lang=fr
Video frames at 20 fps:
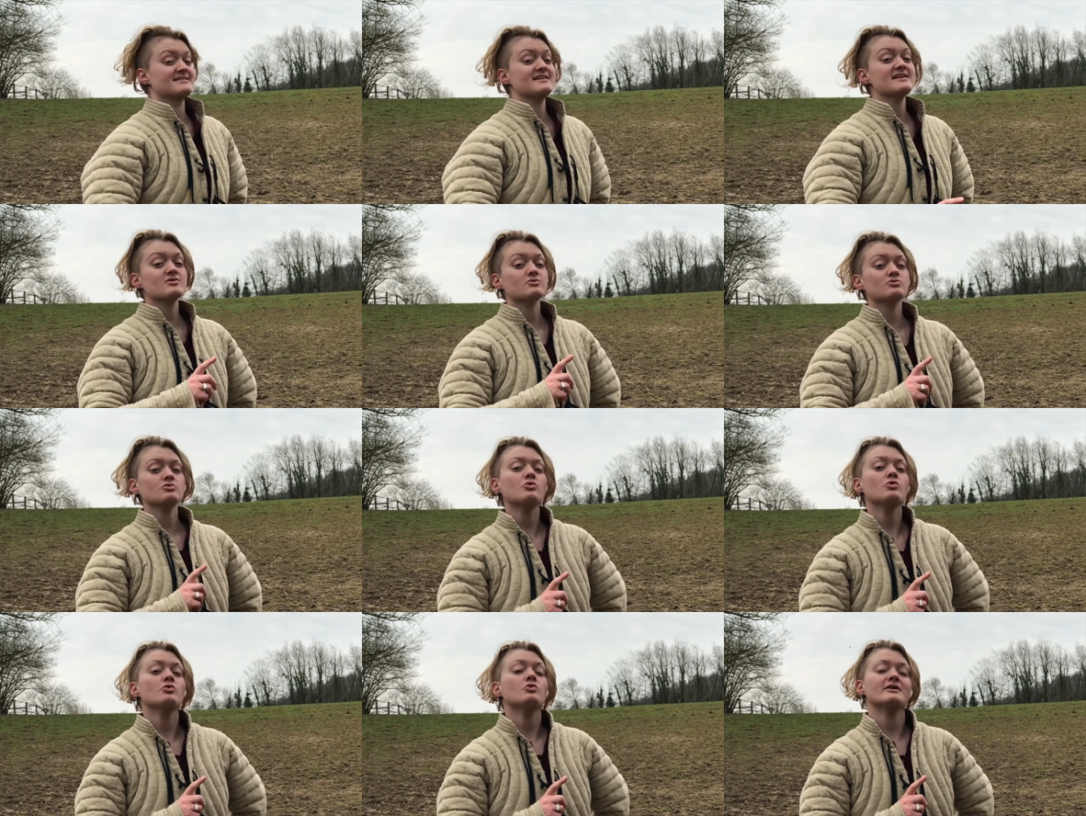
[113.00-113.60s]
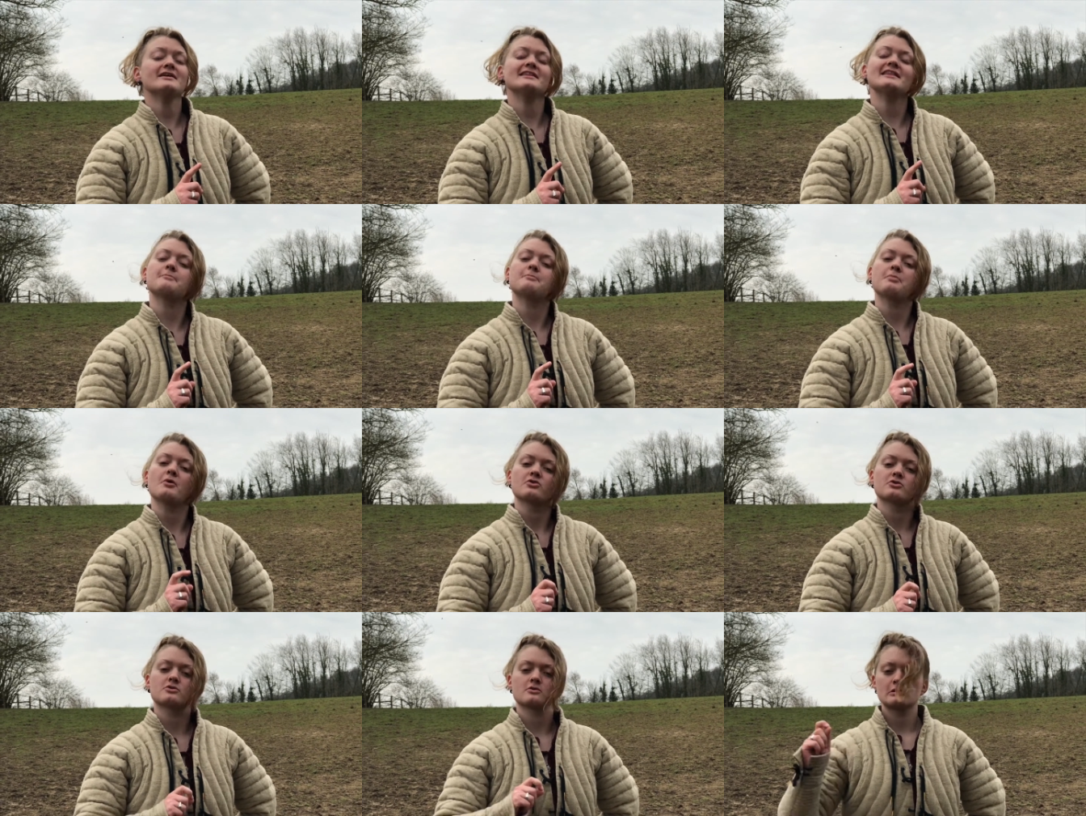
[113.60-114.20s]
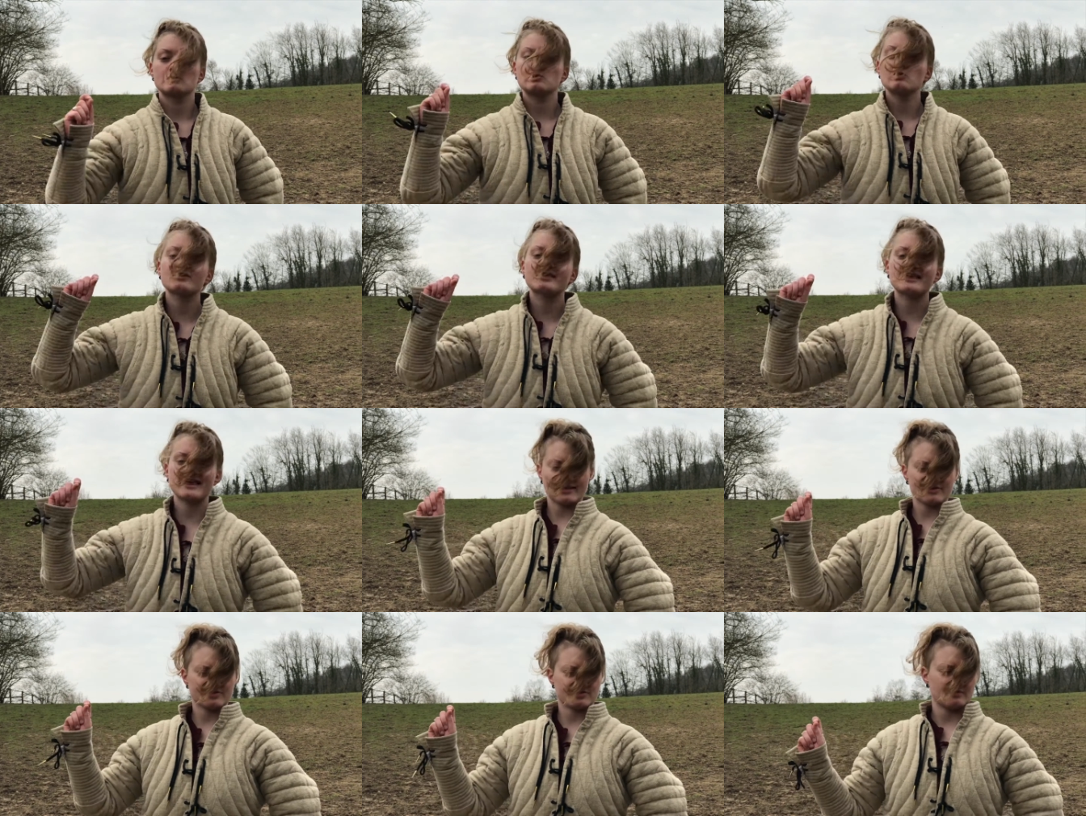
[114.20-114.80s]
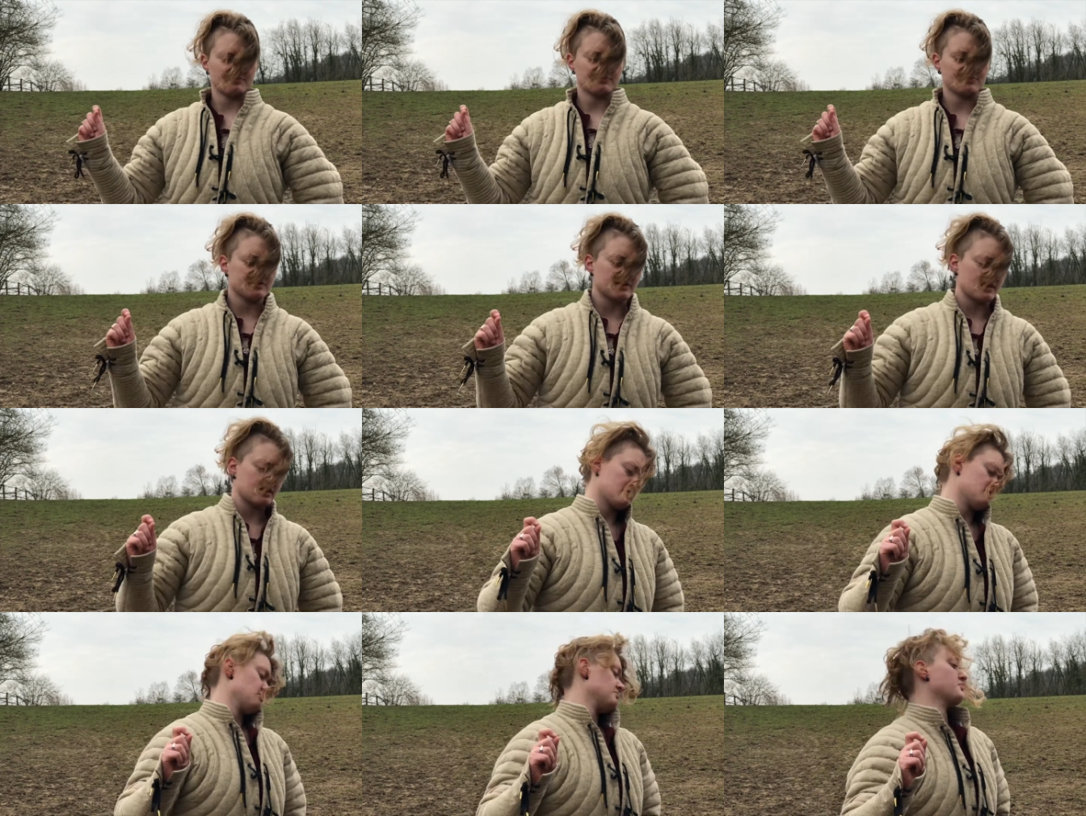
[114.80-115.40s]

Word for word: Disons-nous une époque, le 15e siècle.